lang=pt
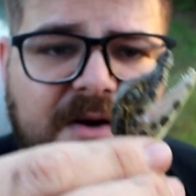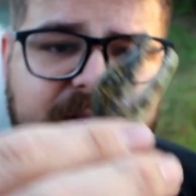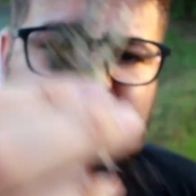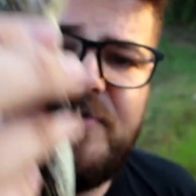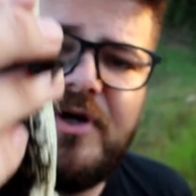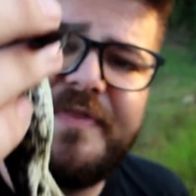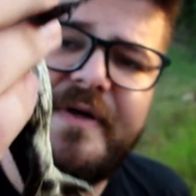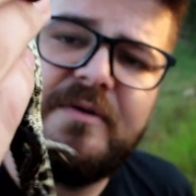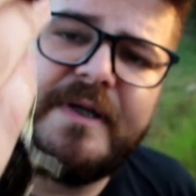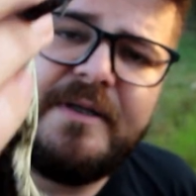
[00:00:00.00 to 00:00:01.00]
aqui é o
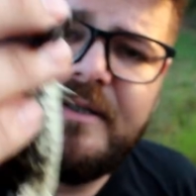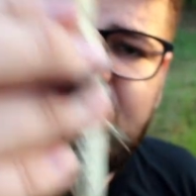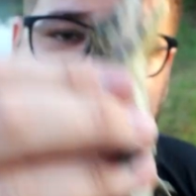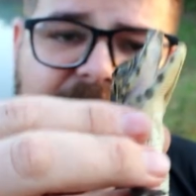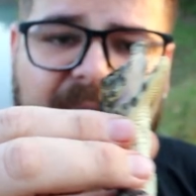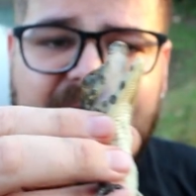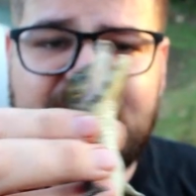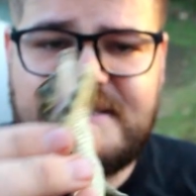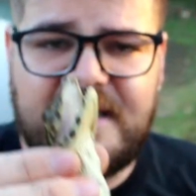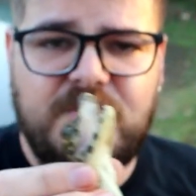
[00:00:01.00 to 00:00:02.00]
filhotão, né?
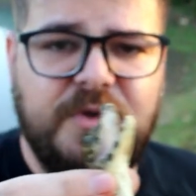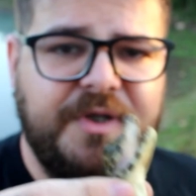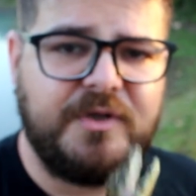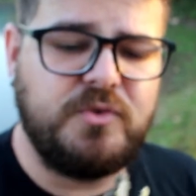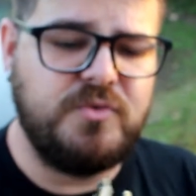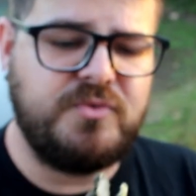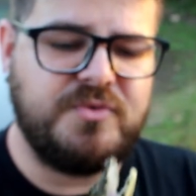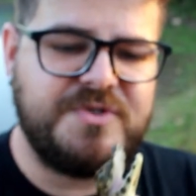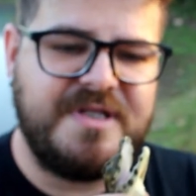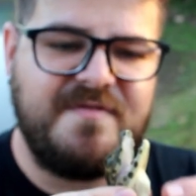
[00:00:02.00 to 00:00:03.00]
Mas ele quando
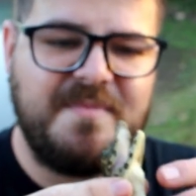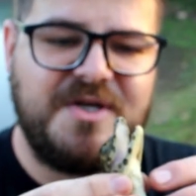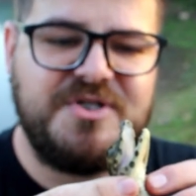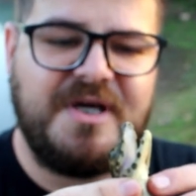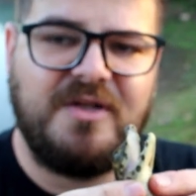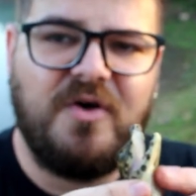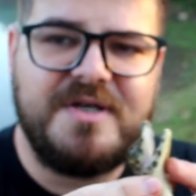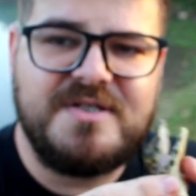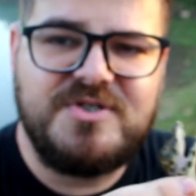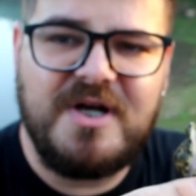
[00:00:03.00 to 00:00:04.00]
adulto, você deve imaginar,
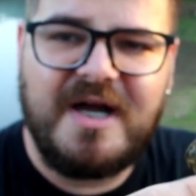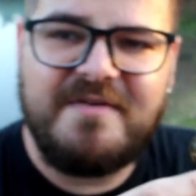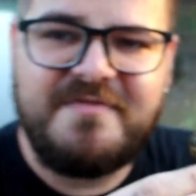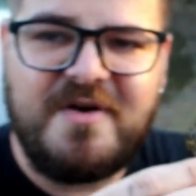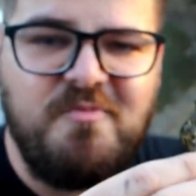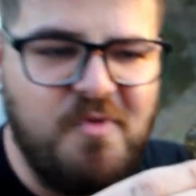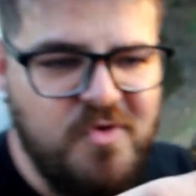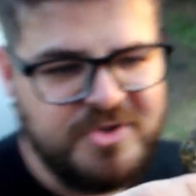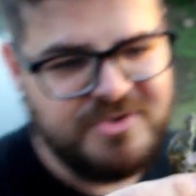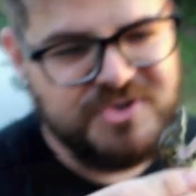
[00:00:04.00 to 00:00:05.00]
nossa, esse jacaré vai ficar um monstro